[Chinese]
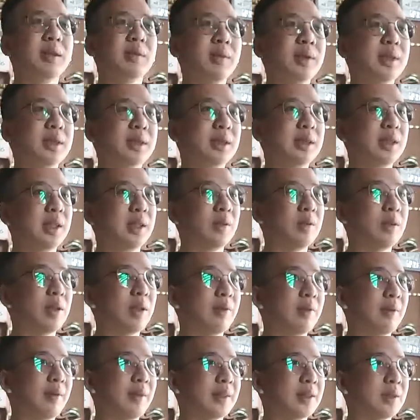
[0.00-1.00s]
因为之前用的
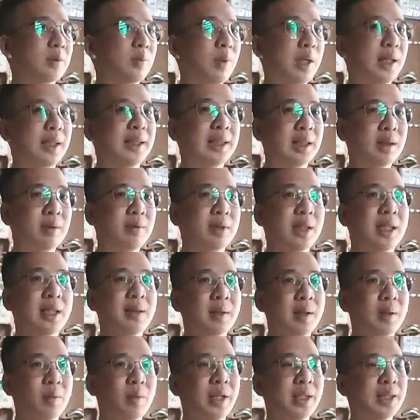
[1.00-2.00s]
方法是外到内
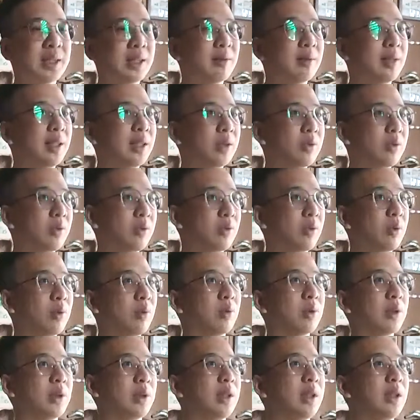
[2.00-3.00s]
嘛。外到内就是说
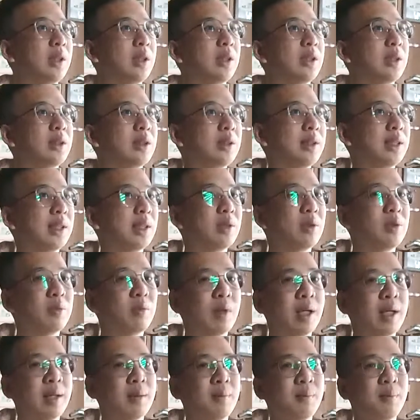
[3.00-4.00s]
我一借用
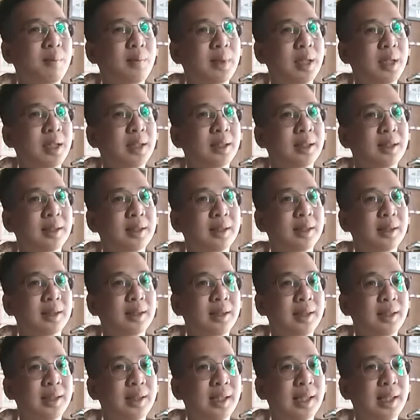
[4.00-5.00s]
外面人的
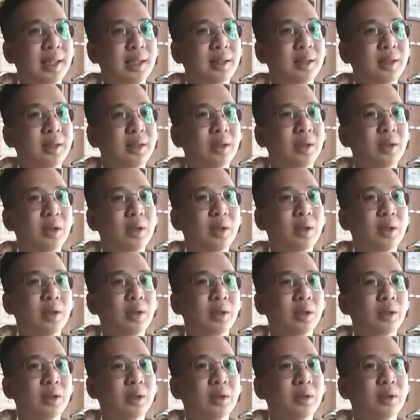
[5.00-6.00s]
力量，
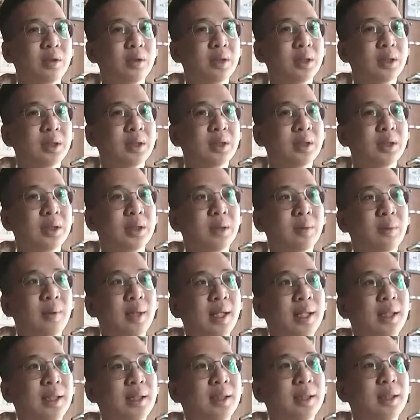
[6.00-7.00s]
是希
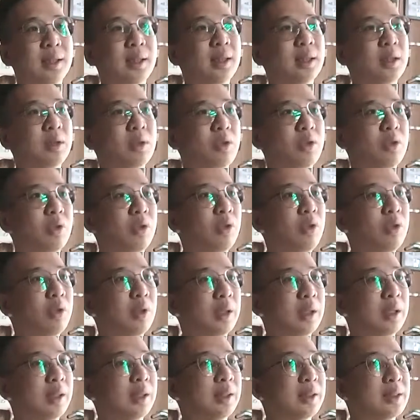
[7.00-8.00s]
望去
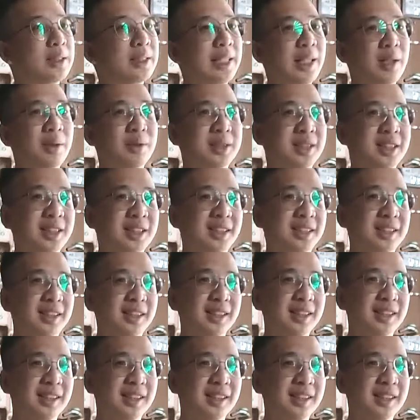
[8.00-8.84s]
呃敲醒